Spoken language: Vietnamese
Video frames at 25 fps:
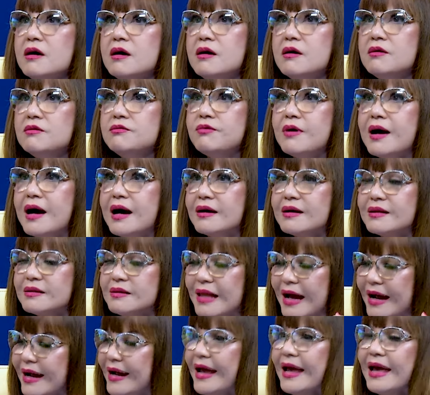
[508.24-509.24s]
và
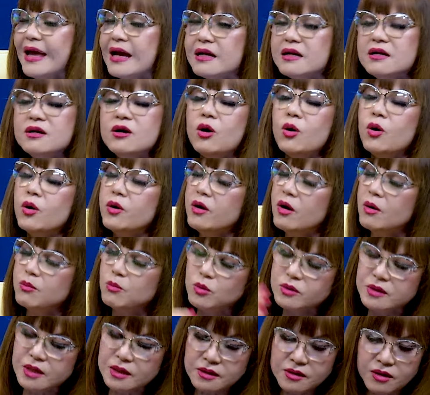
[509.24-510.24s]
lắng nghe, cứ ngồi, họ
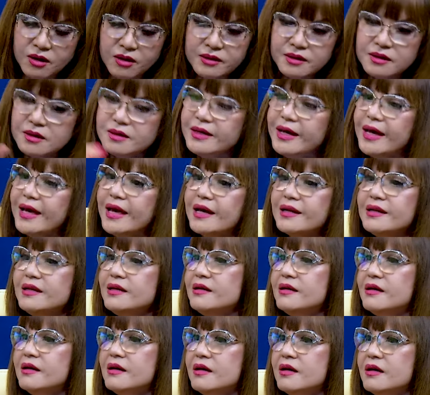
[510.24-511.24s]
muốn thích nói thì cứ nghe
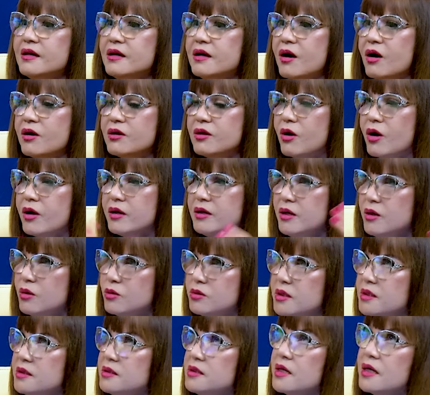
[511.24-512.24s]
đi, họ nói điều
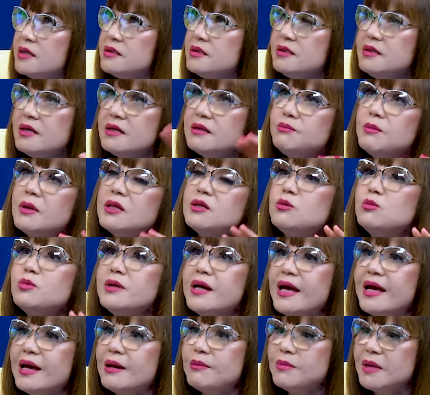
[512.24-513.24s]
trên trời dưới đất mình
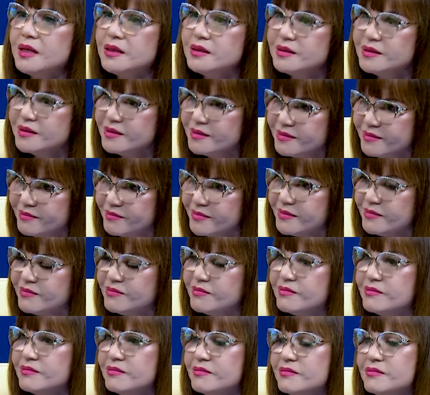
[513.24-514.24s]
cũng nghe, mình
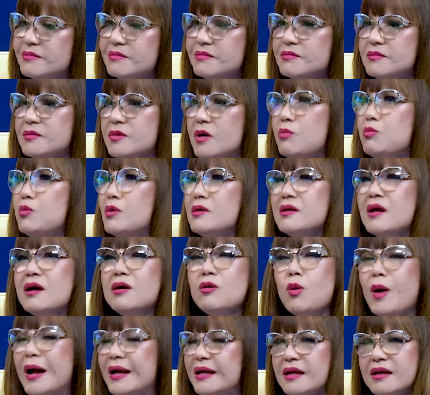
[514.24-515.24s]
không,
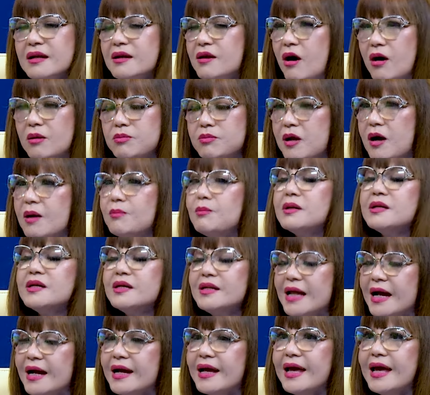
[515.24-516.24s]
đừng có quá nịnh nọt mà họ, mình
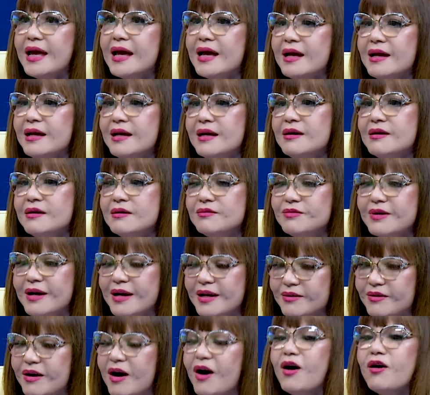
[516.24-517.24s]
cứ lắng nghe
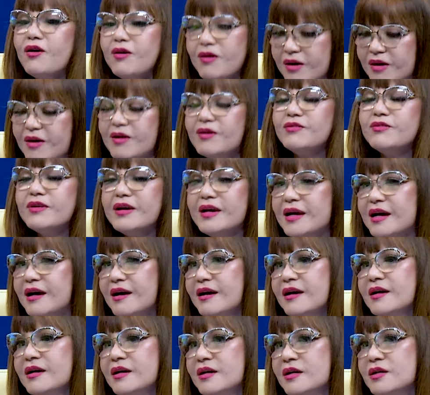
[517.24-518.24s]
và vậy
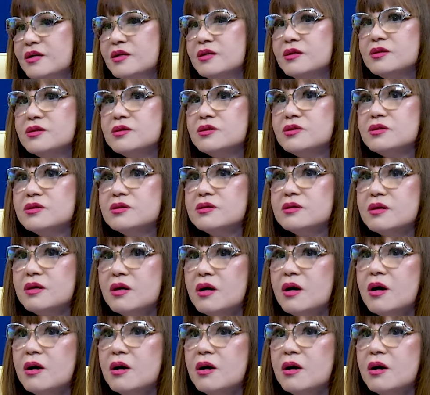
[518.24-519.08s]
hả, nên cũng không disagree với